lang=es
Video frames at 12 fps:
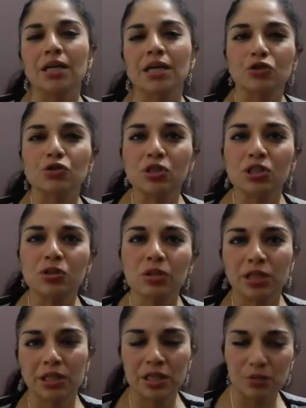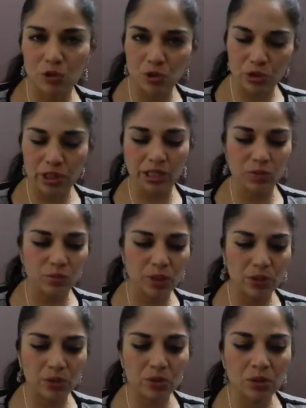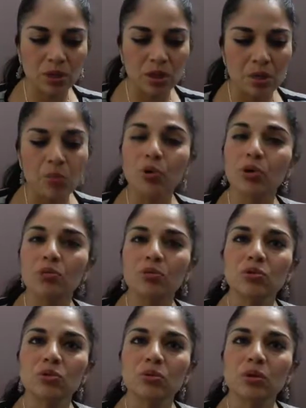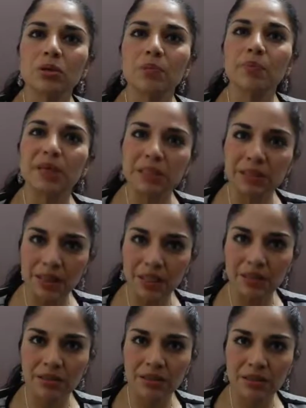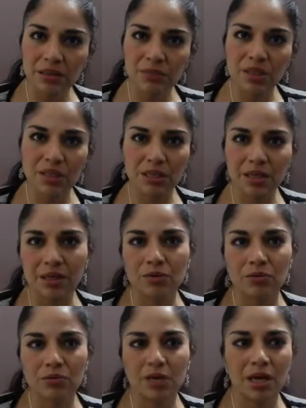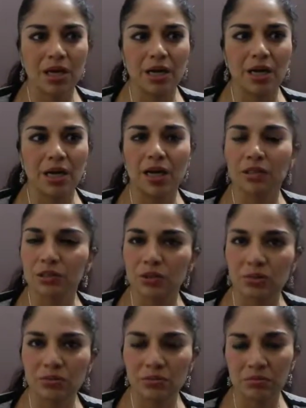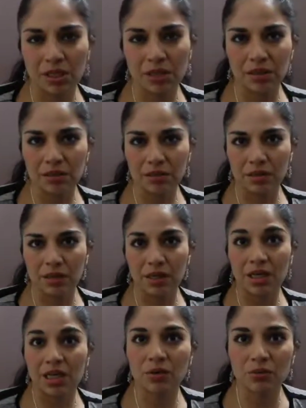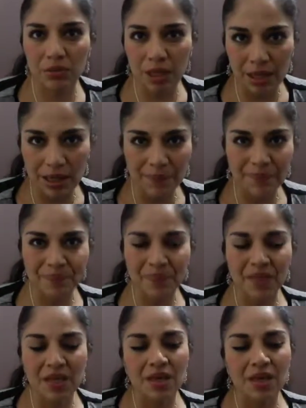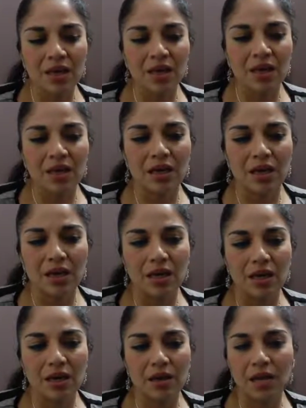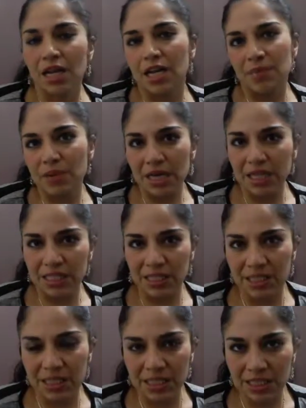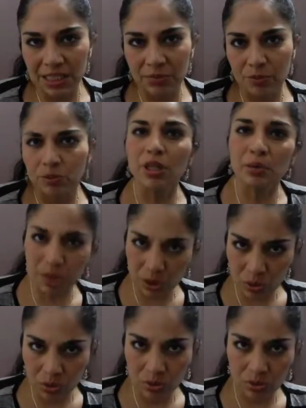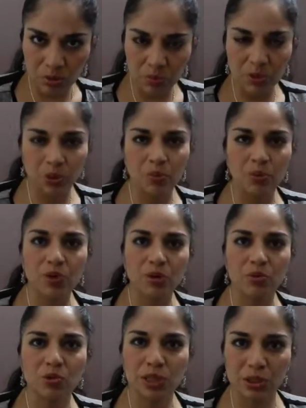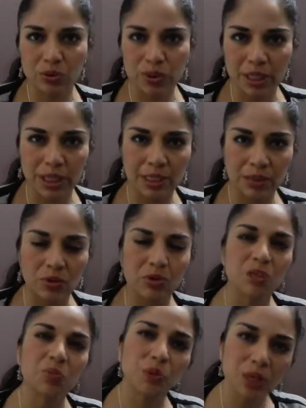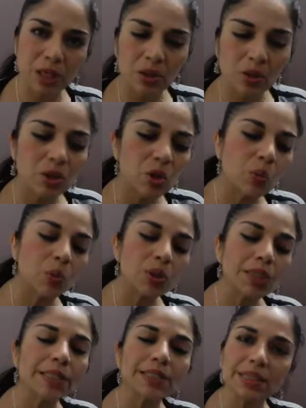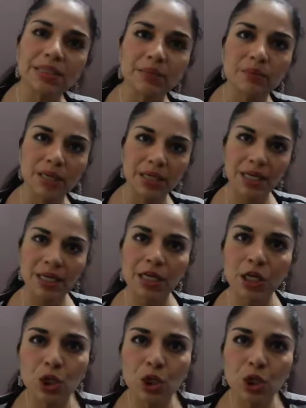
raciocinio que tenemos los seres humanos, podemos eh, pensar y meditar una acción antes de ejecutarla. Eh, el animal es instintivo, también nosotros, pero podemos razonar las cosas. ¿Por qué lo digo? Porque esta semana